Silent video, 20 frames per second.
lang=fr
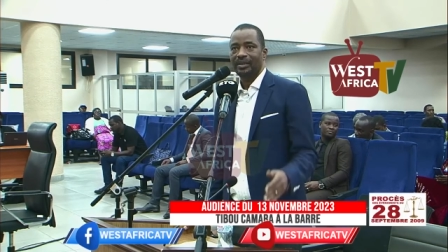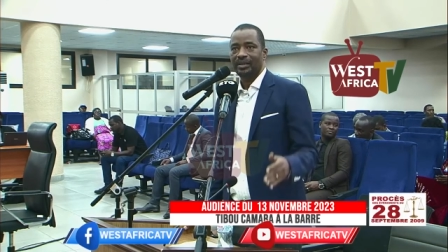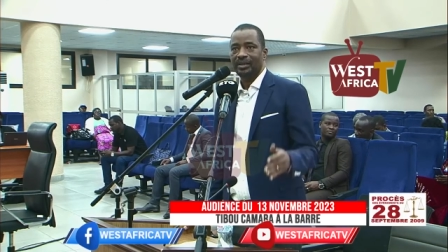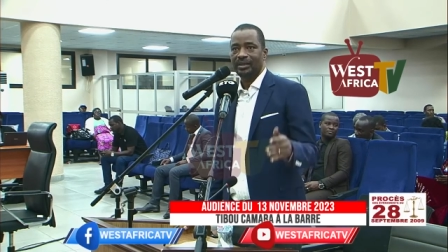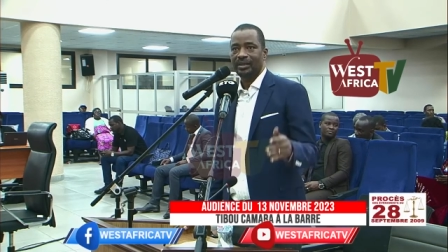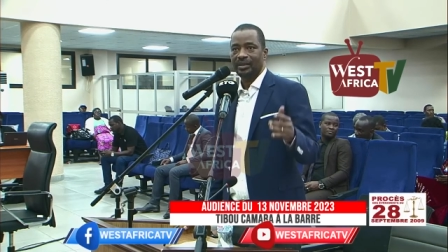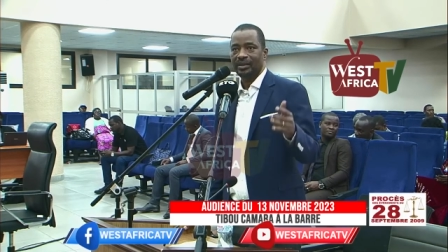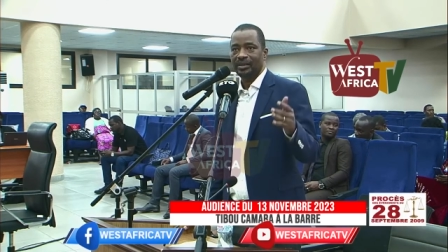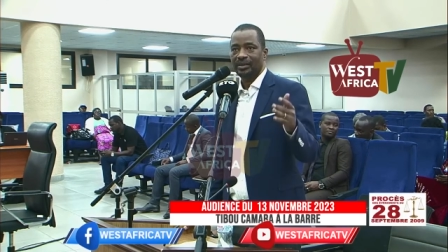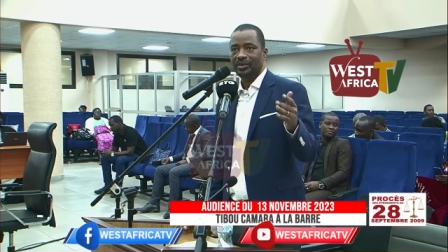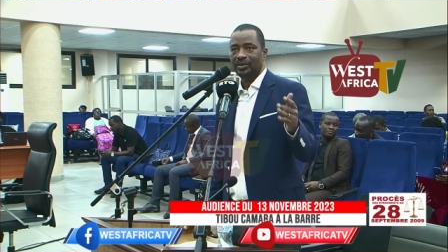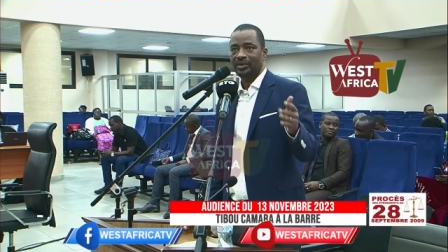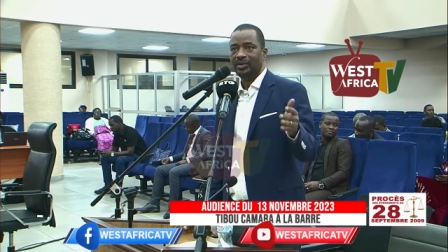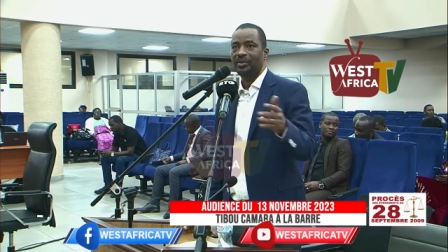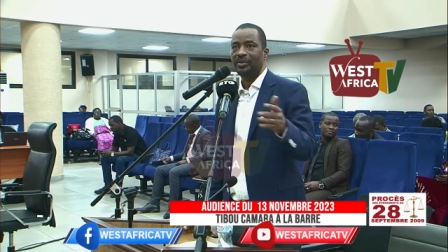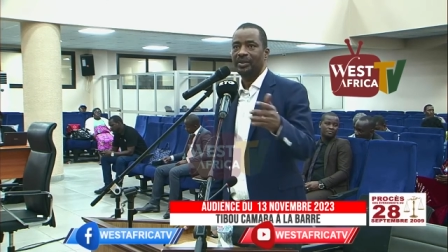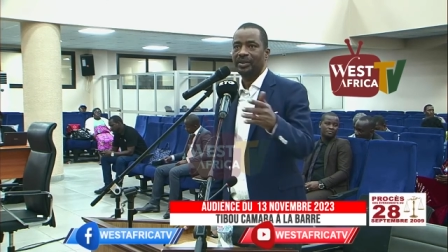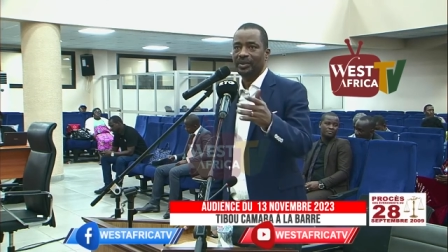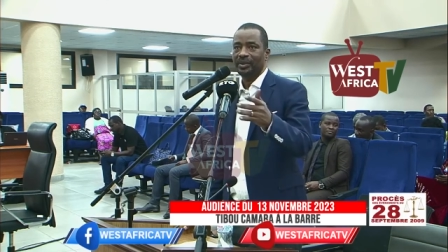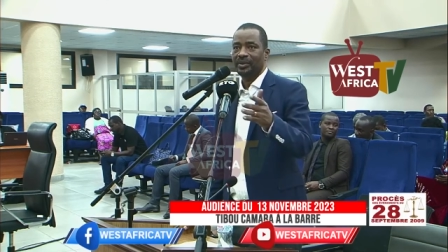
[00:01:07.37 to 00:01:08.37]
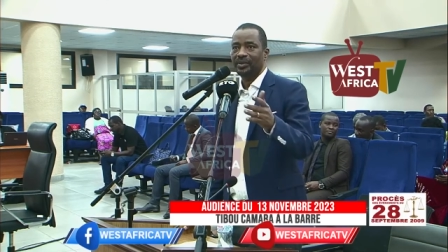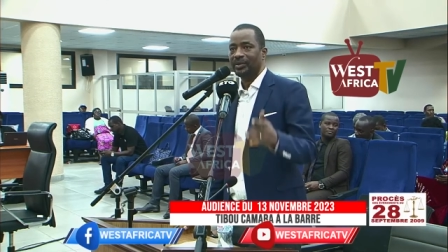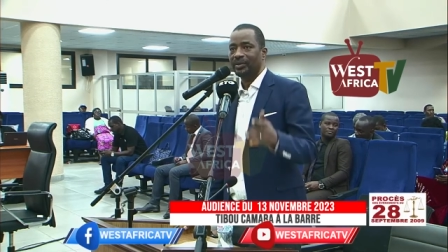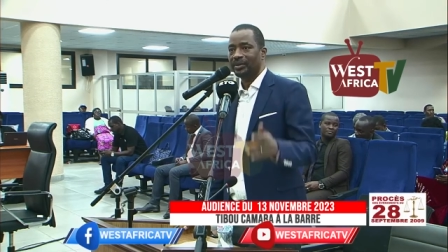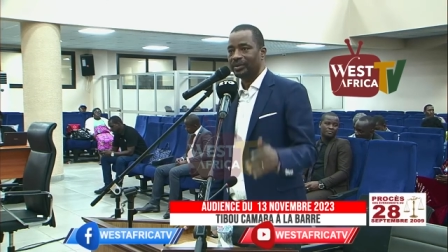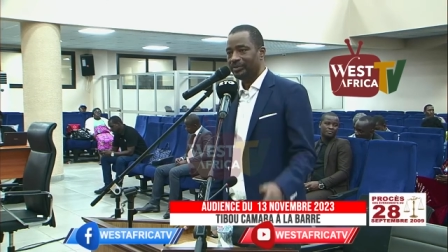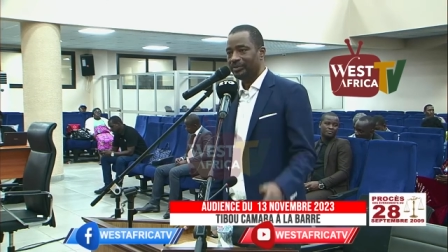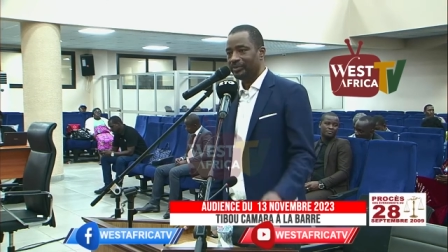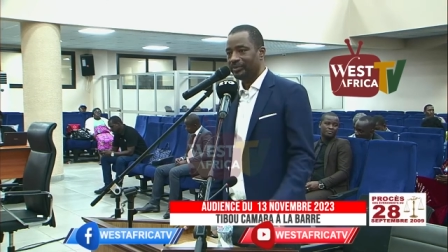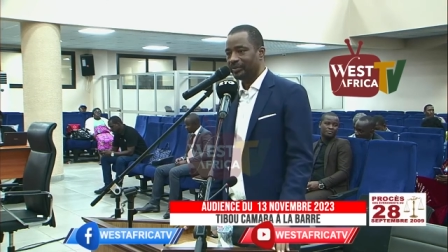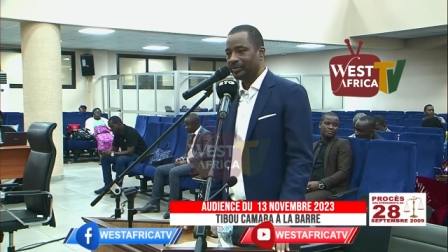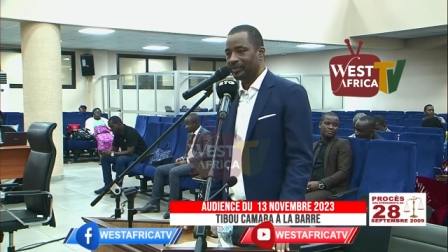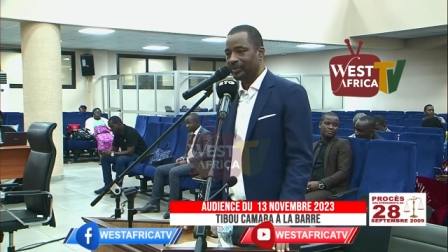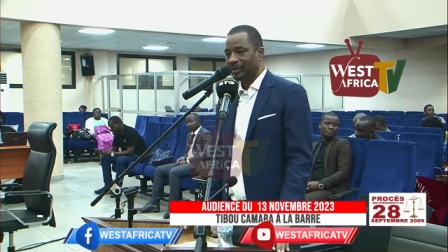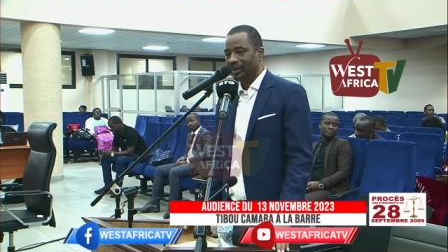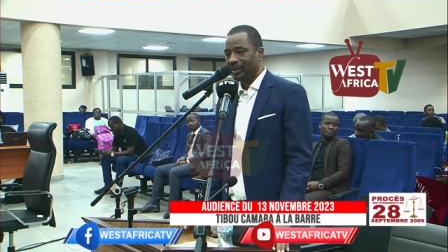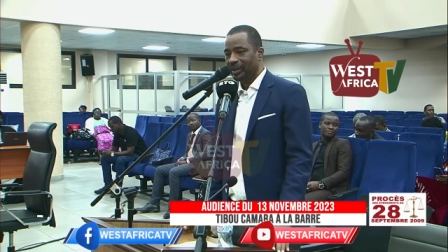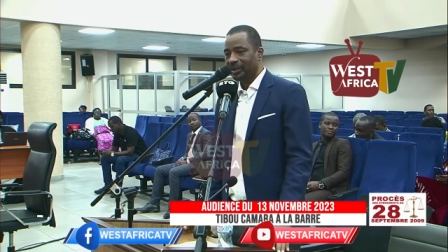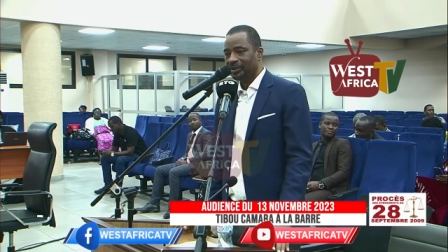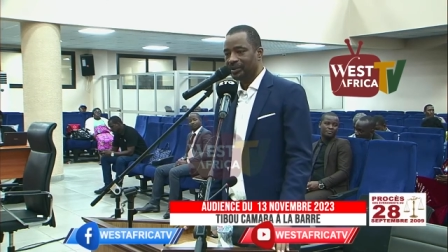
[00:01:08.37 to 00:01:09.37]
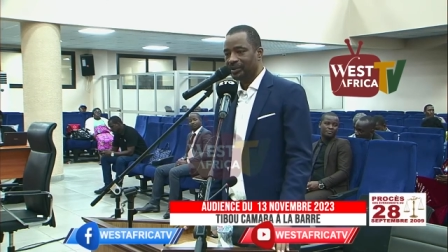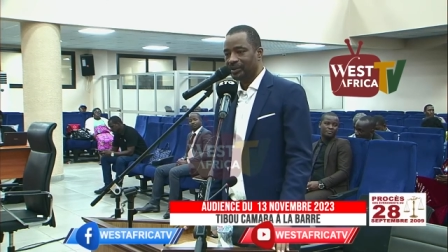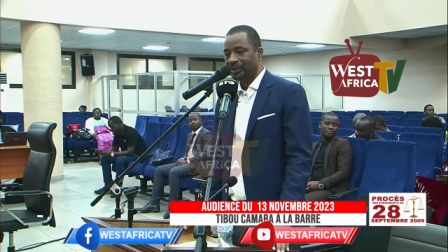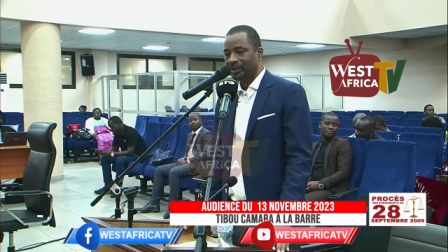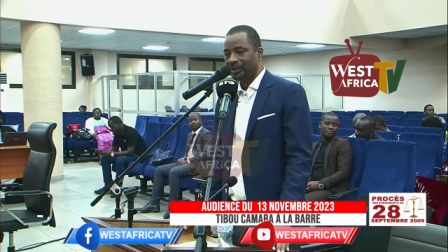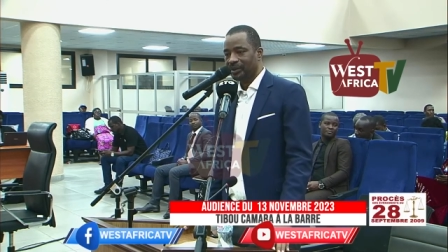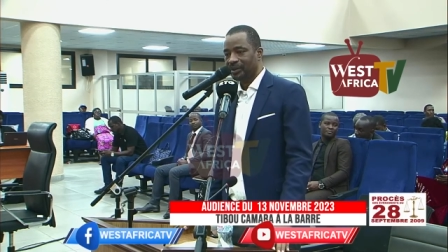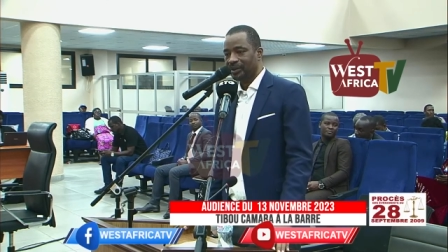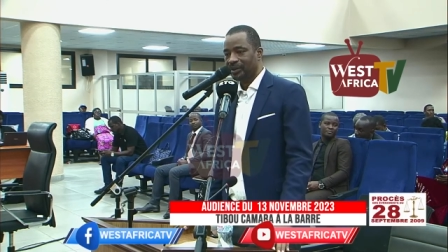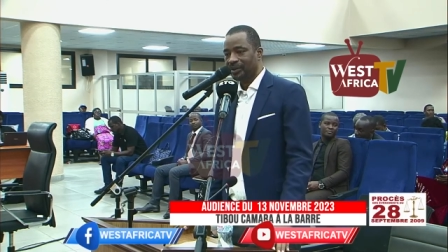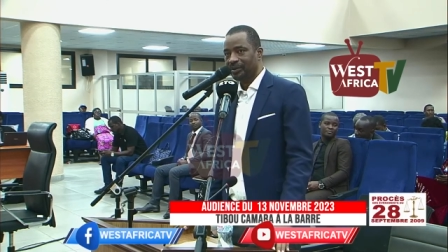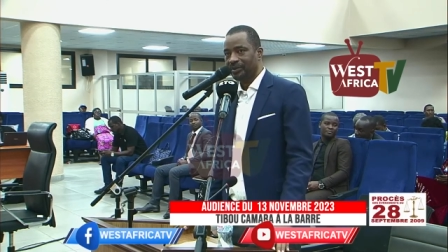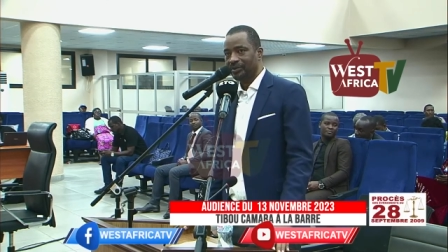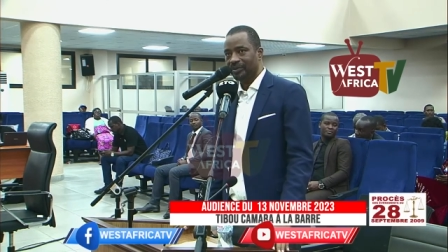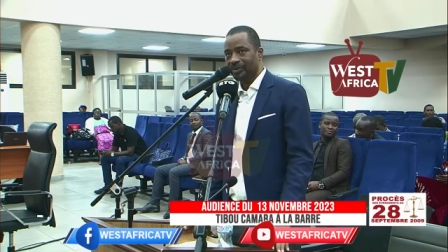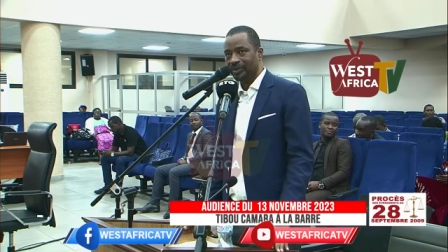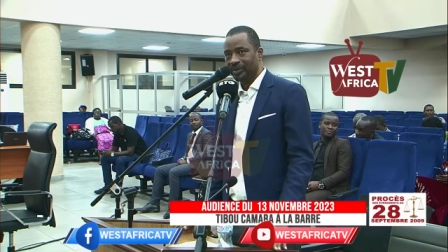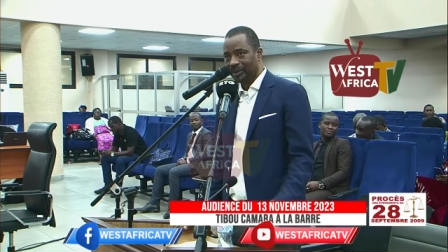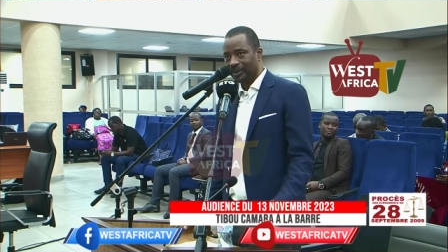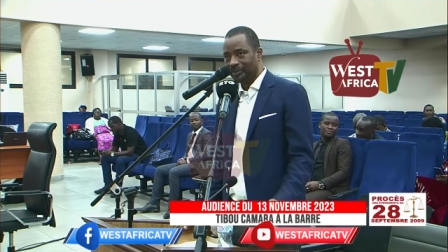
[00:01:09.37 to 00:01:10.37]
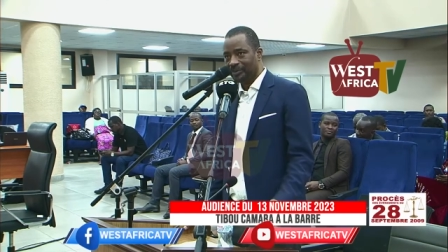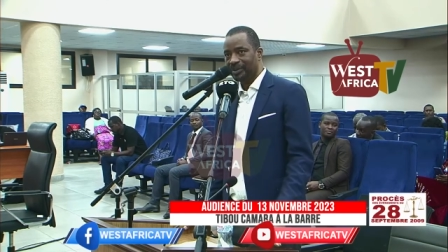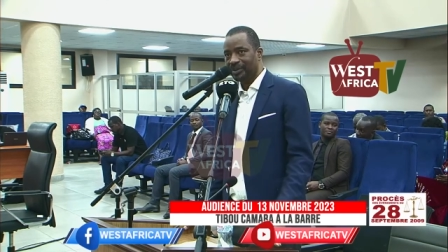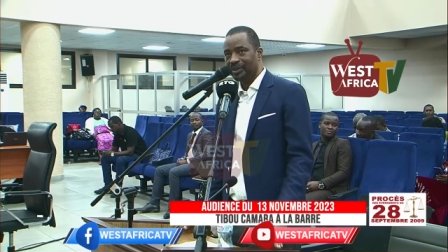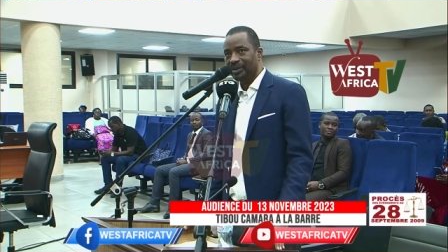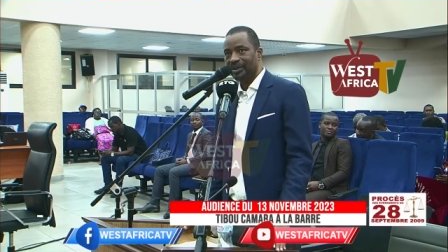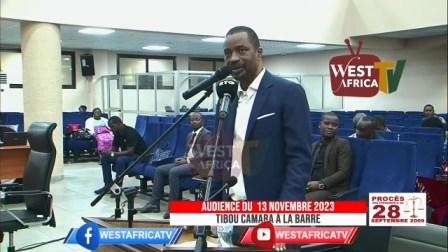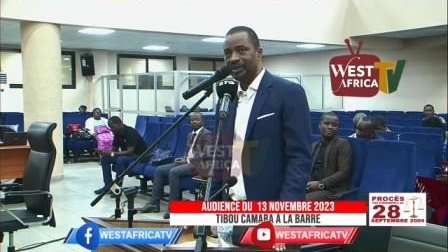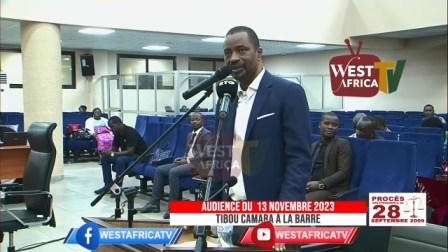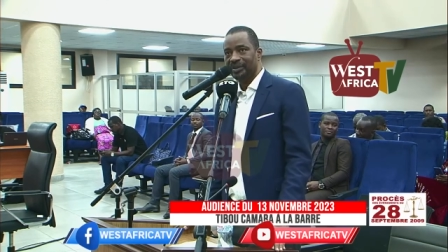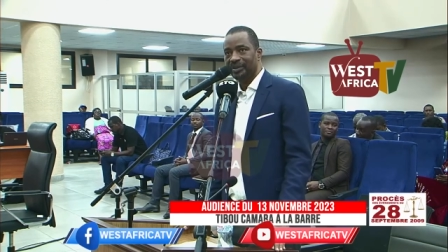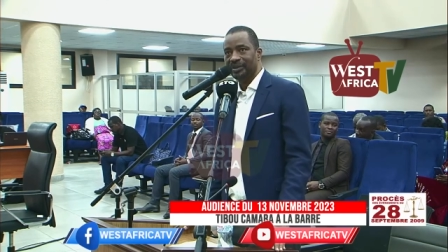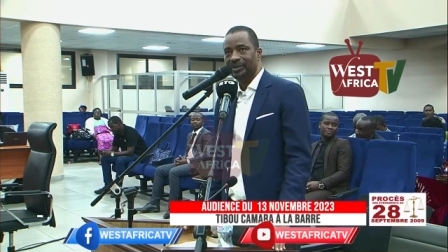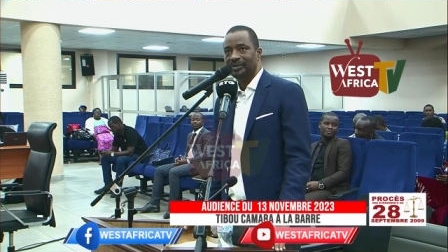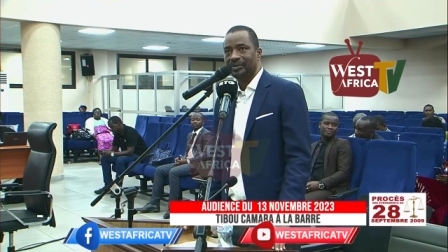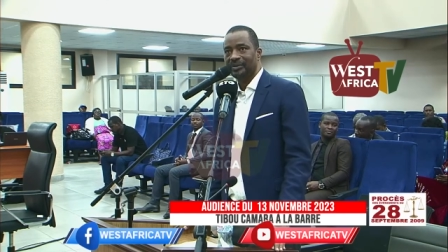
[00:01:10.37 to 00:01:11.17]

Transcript: euh, de commun accord entre euh, le capitaine Dadis